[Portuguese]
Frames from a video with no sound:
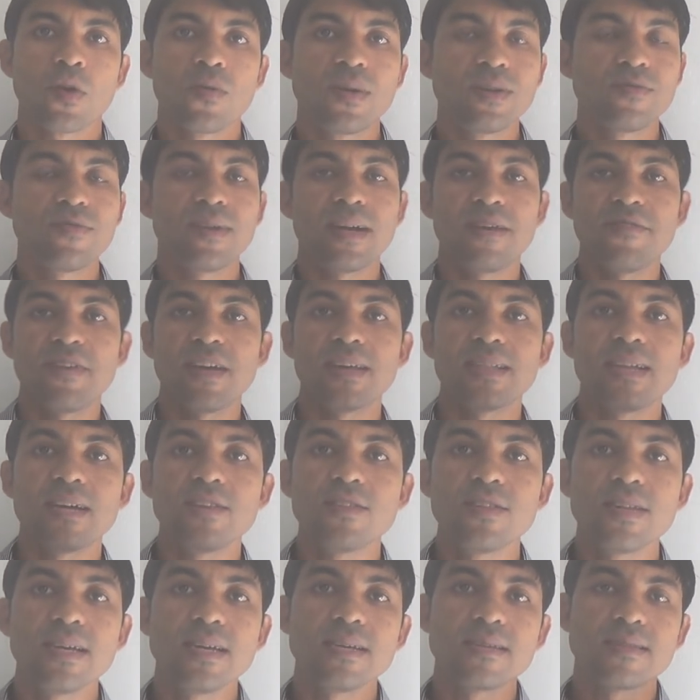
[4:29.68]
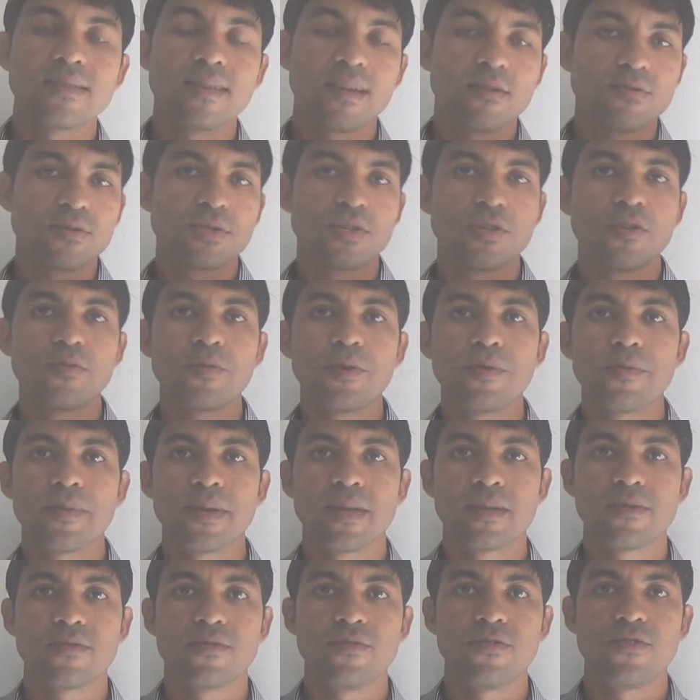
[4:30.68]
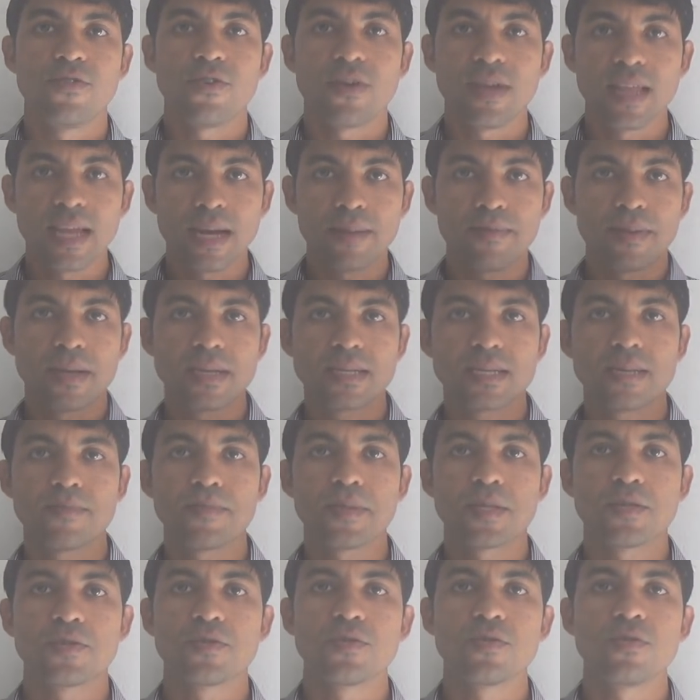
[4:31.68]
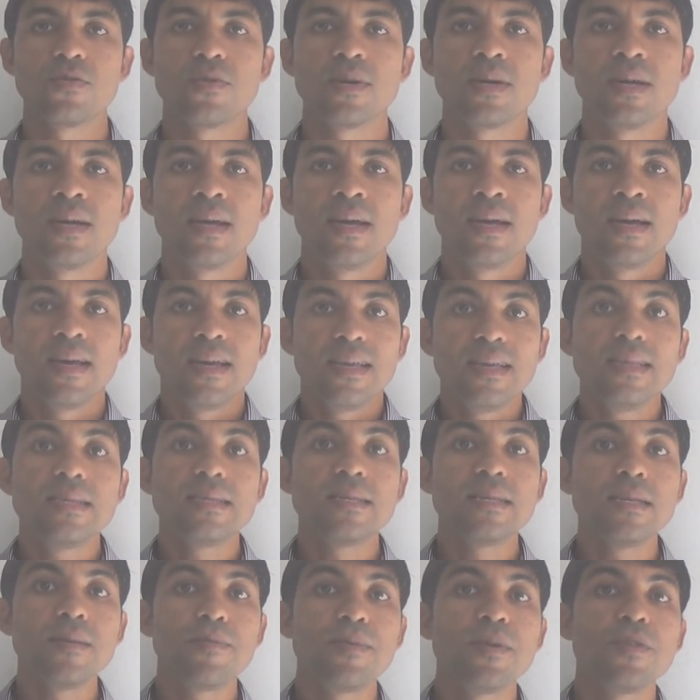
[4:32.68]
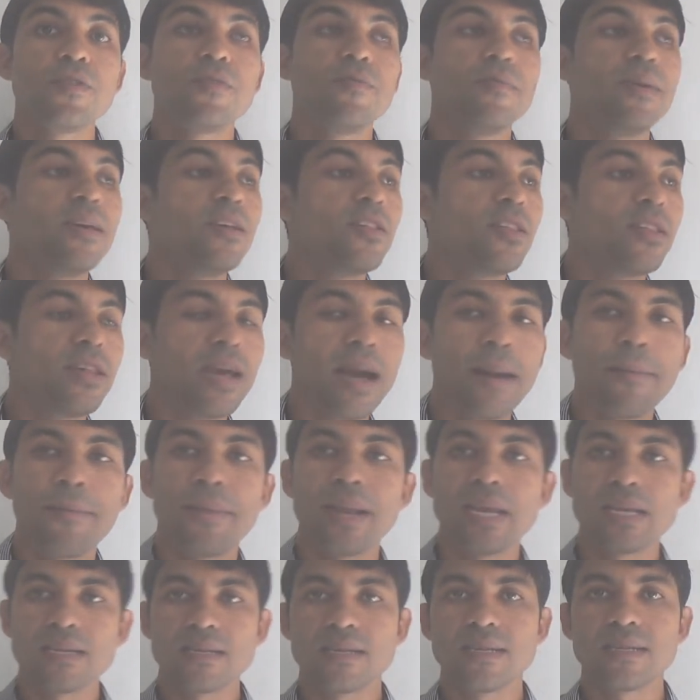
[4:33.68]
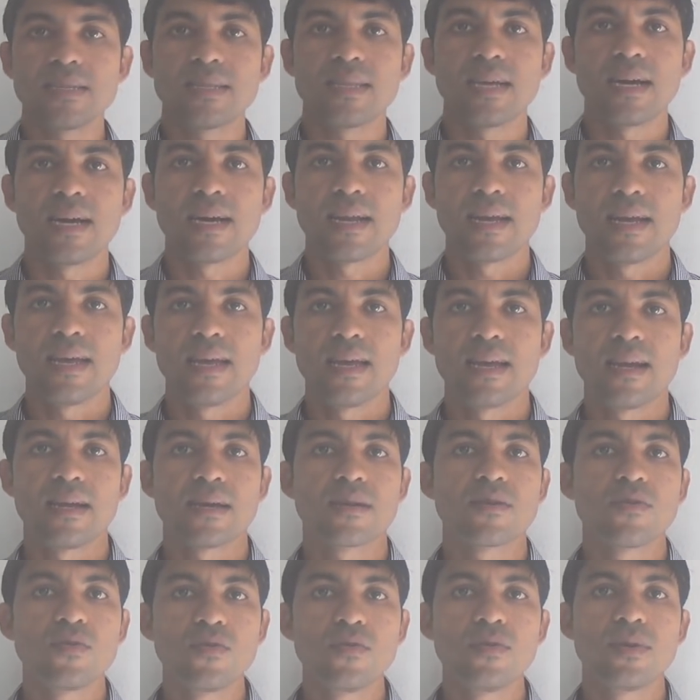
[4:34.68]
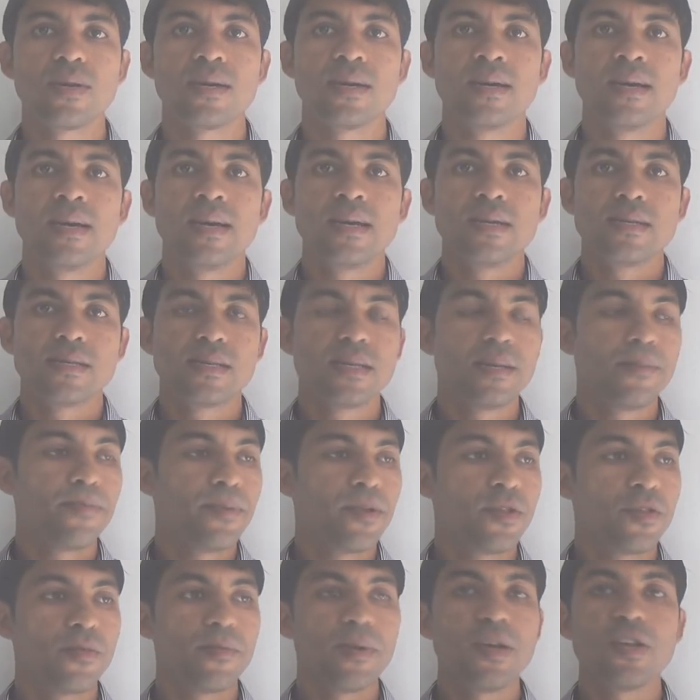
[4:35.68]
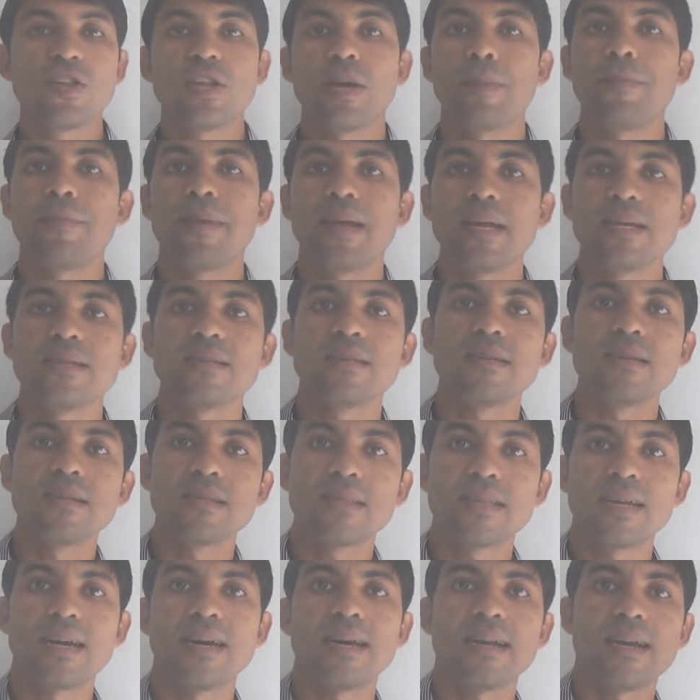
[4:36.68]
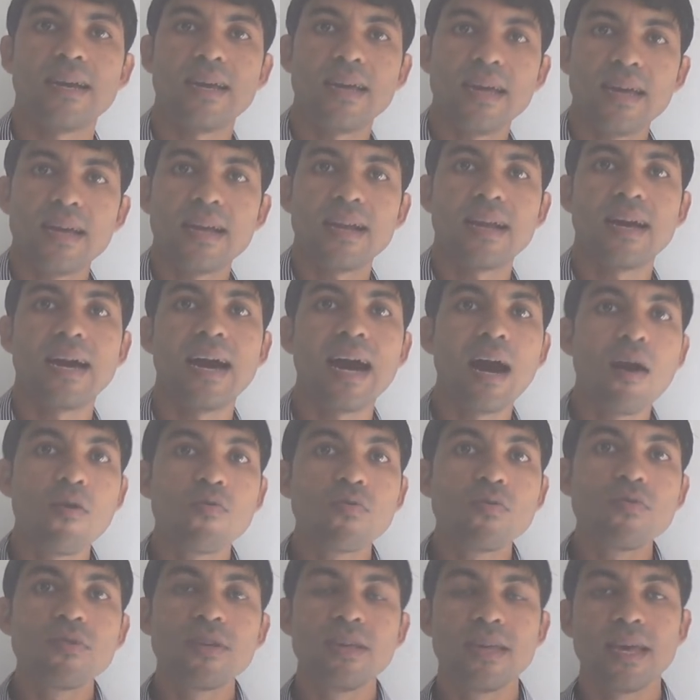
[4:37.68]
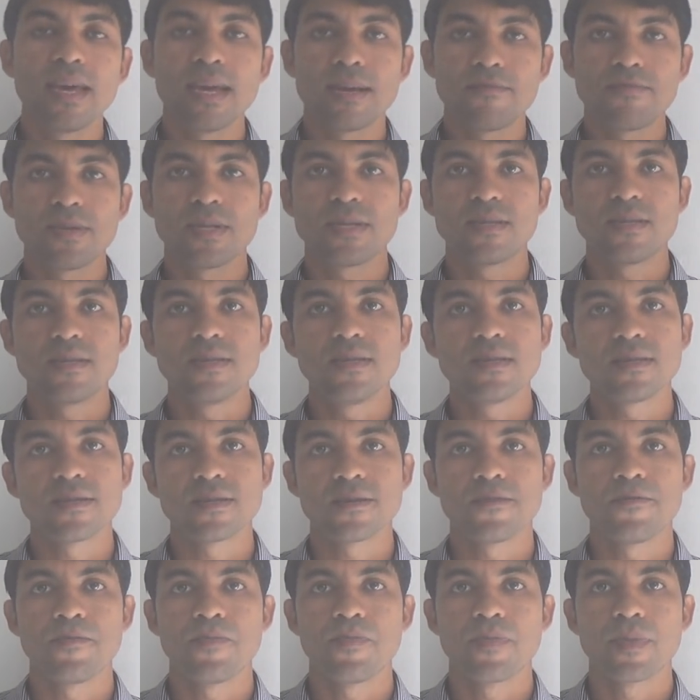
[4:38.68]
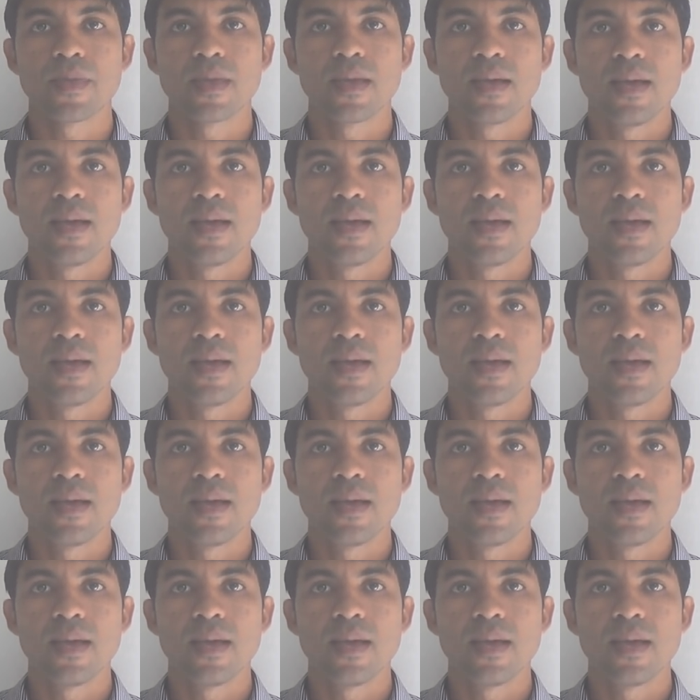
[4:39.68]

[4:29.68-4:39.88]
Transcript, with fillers: Quando na verdade esse é o seu momento de olhar para essa pessoa e simplesmente apresentar a ela a cura, simplesmente apresentar a ela algo que ela precisa.